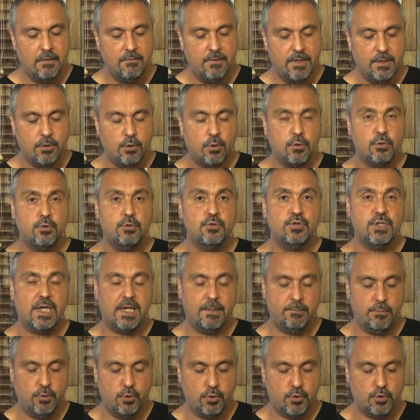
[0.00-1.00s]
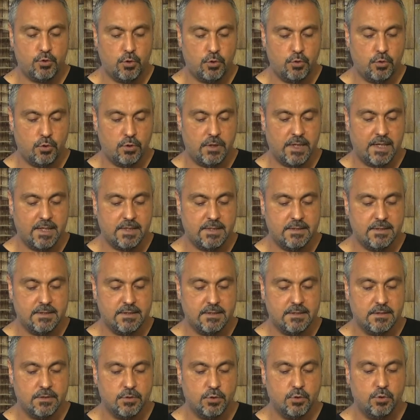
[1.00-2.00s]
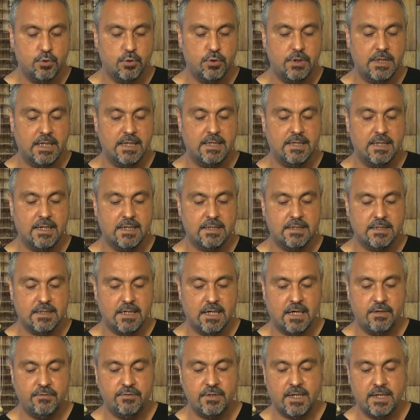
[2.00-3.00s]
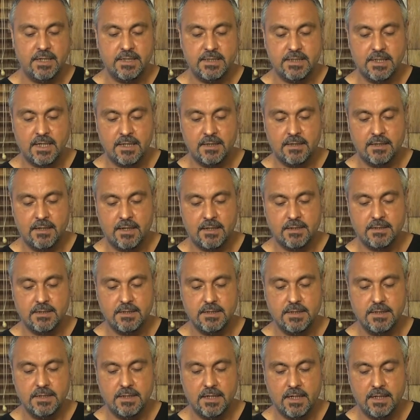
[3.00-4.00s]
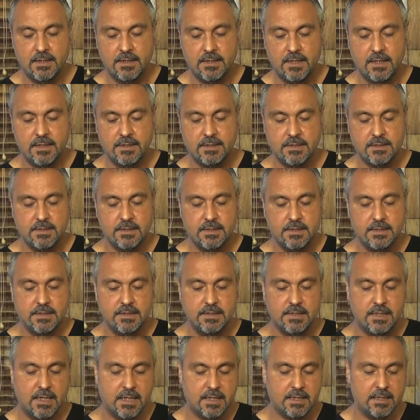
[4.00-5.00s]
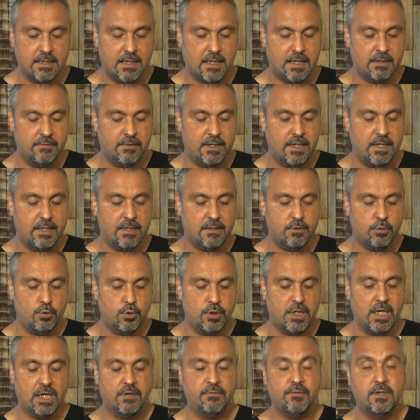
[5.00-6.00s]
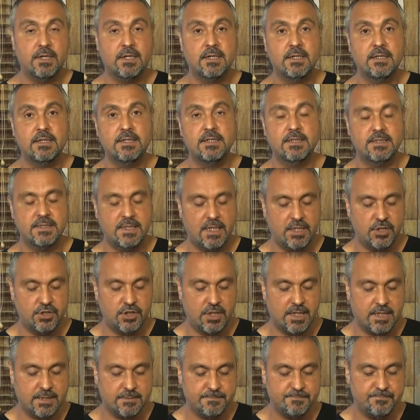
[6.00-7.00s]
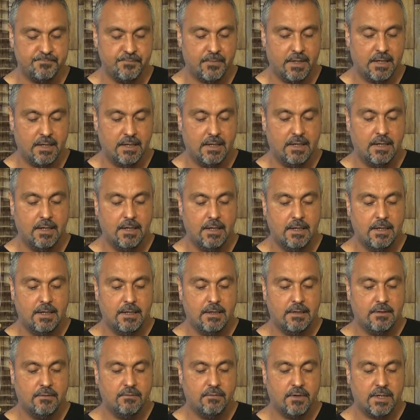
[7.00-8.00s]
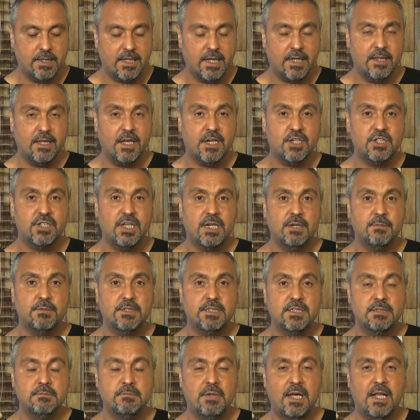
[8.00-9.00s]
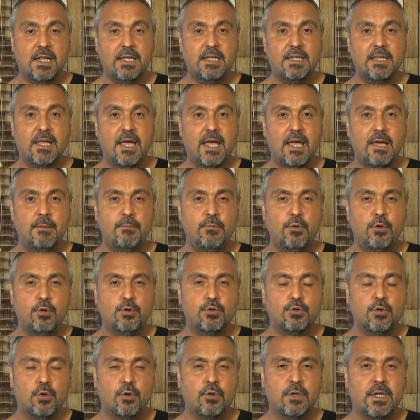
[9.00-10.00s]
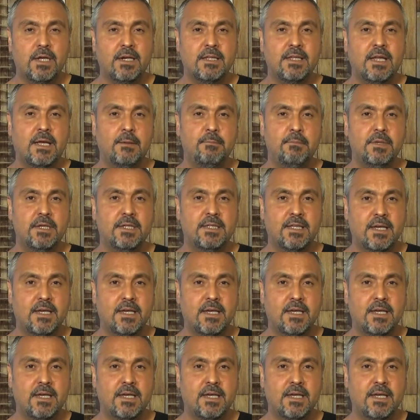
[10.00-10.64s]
Ve dördüncü en büyük sorun olarak Suriyeliler, Afganistanlılar, İranlılar, Iraklılar ve Güney Afrikalı zenciler. Vatandaşlarımızın belki de en büyük sorunlarından bir